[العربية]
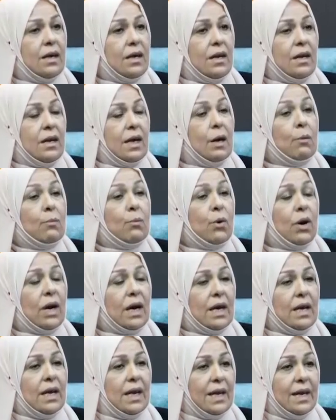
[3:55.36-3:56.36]

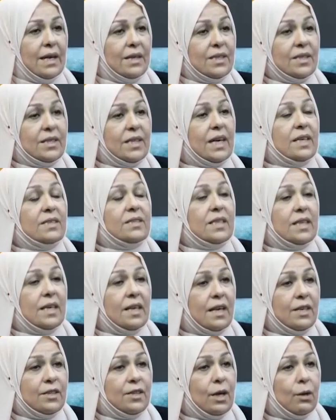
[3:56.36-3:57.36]
الاموال التي تاتي
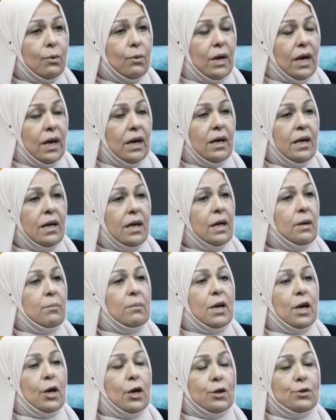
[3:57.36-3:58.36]
الى الدوله
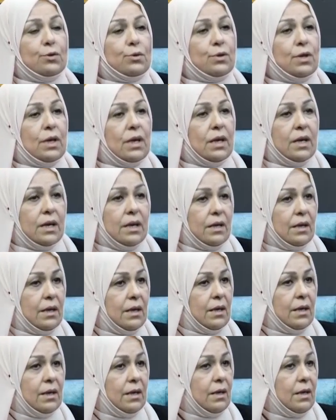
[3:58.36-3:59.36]
من الحدود
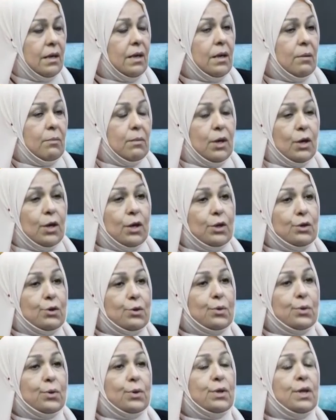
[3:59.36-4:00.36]
آه، من
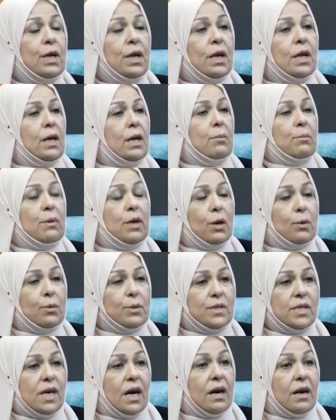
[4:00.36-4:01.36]
الحدود من
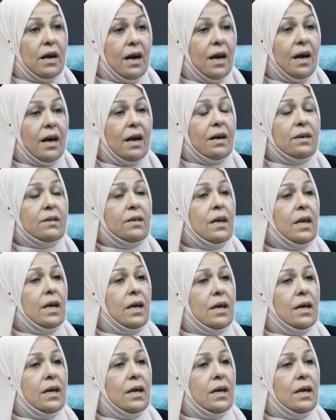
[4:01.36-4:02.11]
الوزارات